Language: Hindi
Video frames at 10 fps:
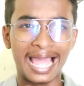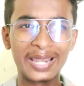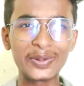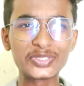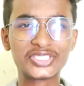
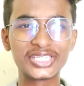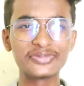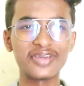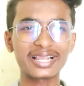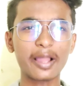हेलो जी
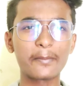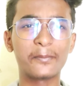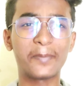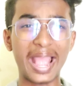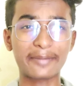वेलकम
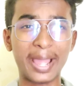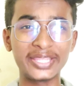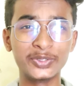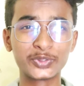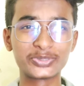बैक
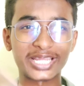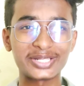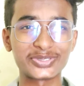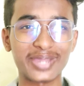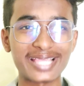माय यूट्यूब
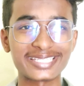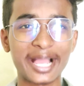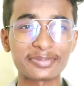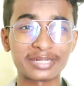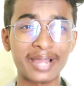चैनल सो कैसे
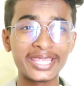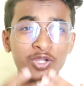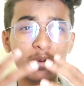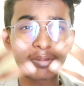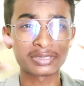हैं आप सब आई
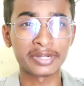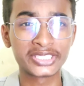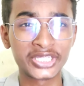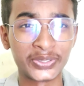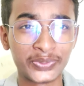होप आप सब
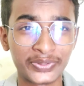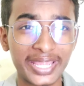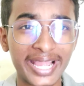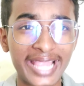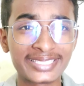अच्छे
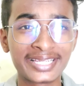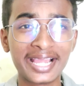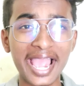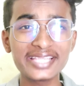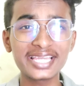होंगे गाइज
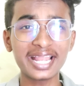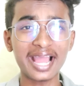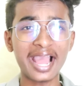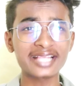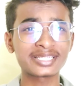गाइज यार
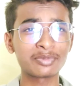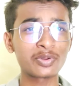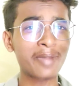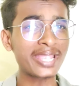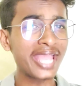आज हम
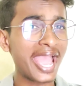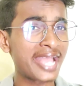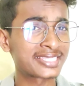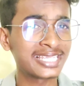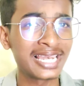लोग भाई
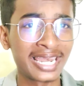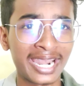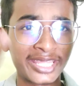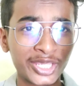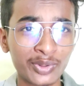ऐसी
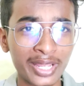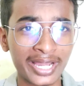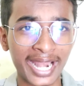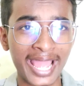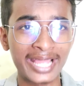लड़की को
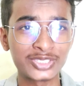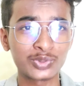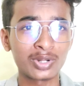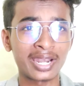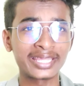लेकर आए हैं
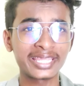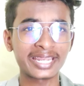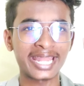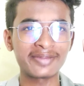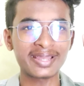जो लड़की
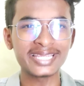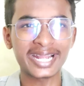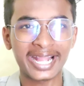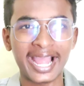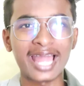रहने वाली है
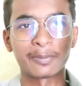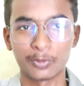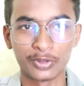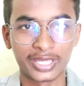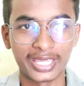
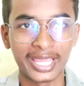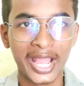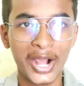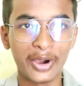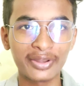कानपुर की
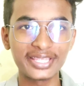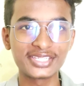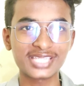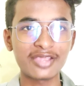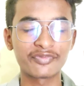और
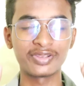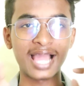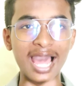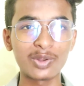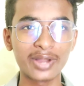इस टाइम
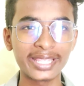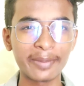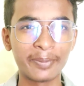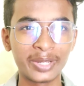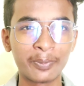फिलहाल हो गई
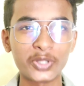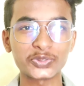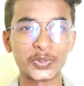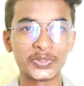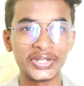है बिग
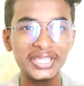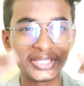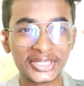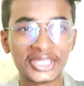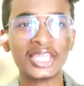बॉस ओटीटी
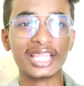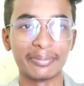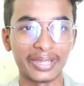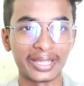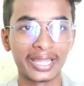
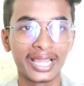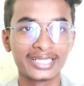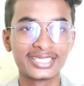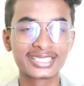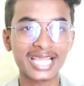थ्री में
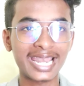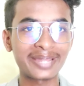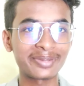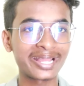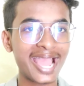जिसका
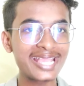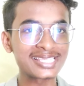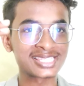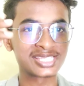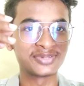नाम है
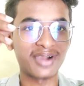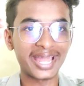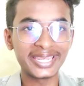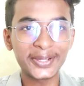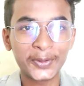गाइज
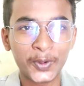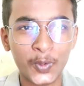शिवानी